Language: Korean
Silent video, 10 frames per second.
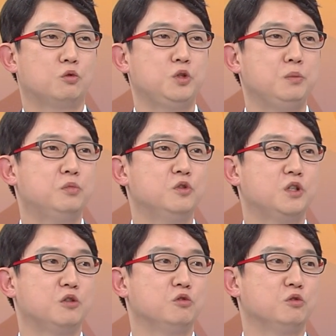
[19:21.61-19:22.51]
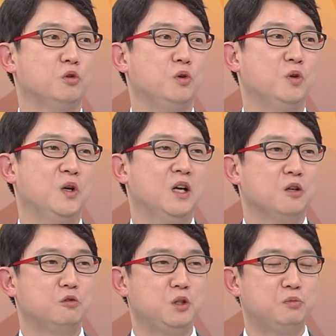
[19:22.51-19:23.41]
90분을 기준으로
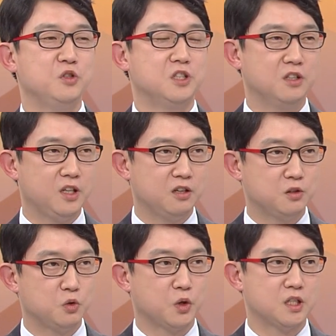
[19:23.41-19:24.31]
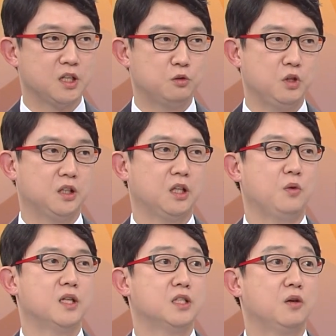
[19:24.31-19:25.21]
90분 이전에 혈전 용해제가 투약된
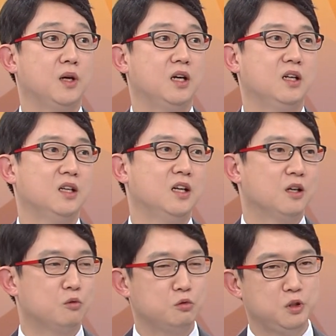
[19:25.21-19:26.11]
환자와 음.